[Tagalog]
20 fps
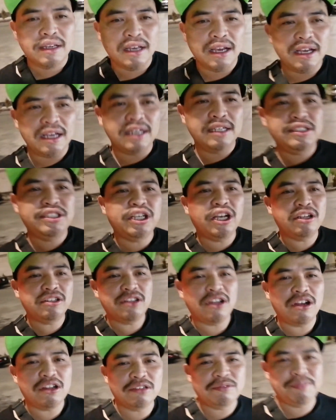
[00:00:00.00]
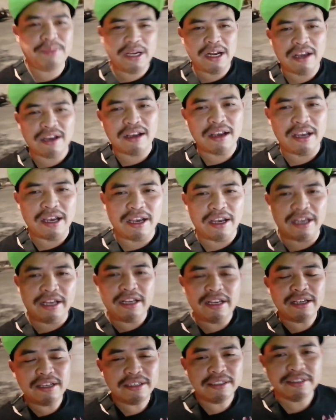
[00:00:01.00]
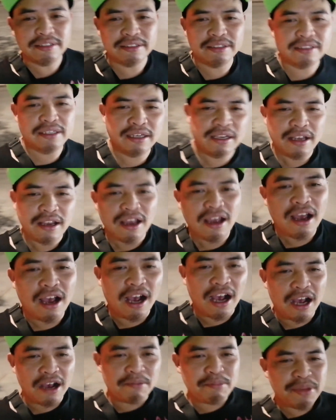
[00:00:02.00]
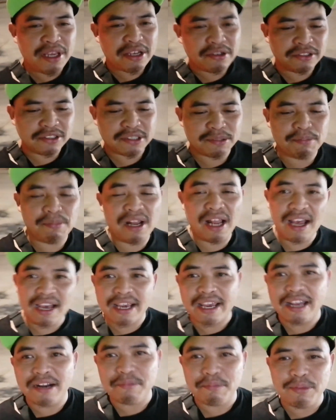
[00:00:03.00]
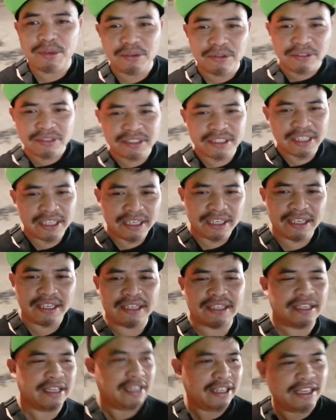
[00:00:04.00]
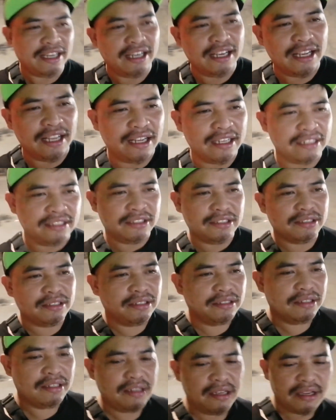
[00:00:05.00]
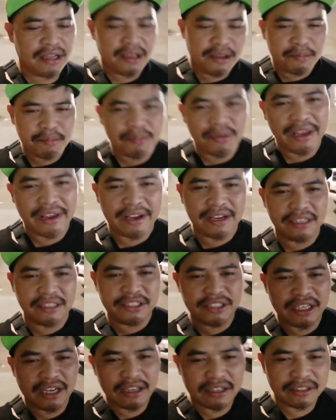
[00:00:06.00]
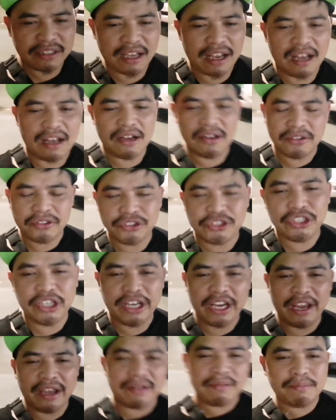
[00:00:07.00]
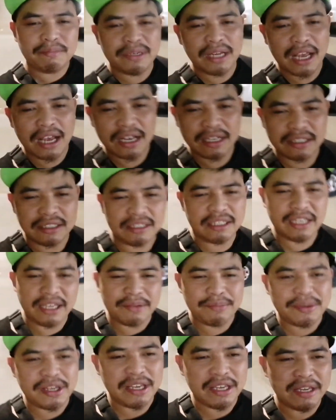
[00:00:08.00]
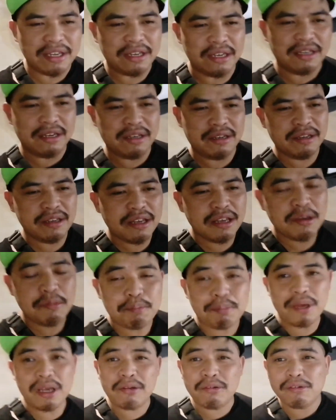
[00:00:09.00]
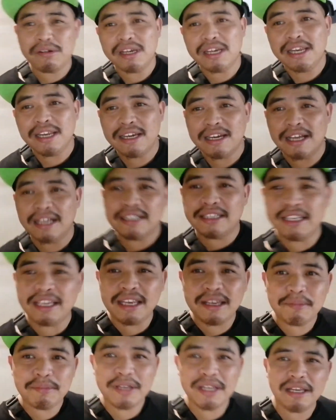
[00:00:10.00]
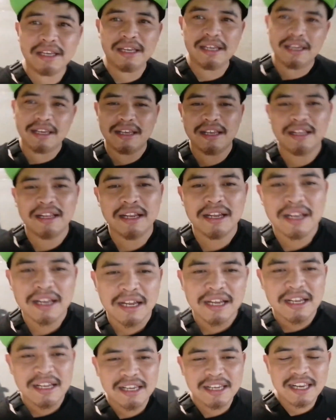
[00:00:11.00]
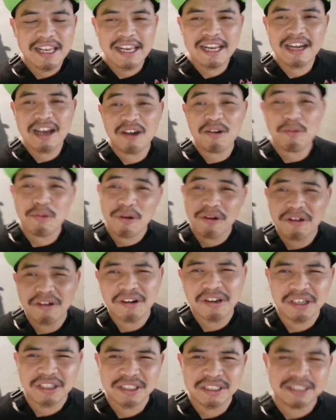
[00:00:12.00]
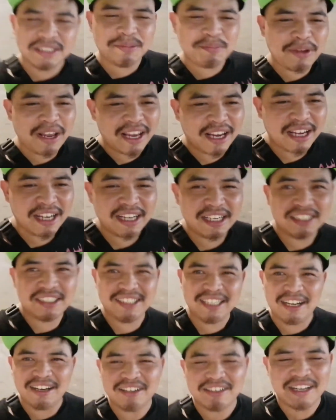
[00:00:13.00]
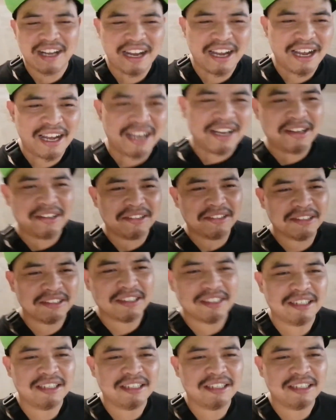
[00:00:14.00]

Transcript: Ayan, shout out pala kay Amicus Vlog and Music. Ayan. Mega shout out. GM Vlog TV. Picolina TV. Lina Works. Mega shout out.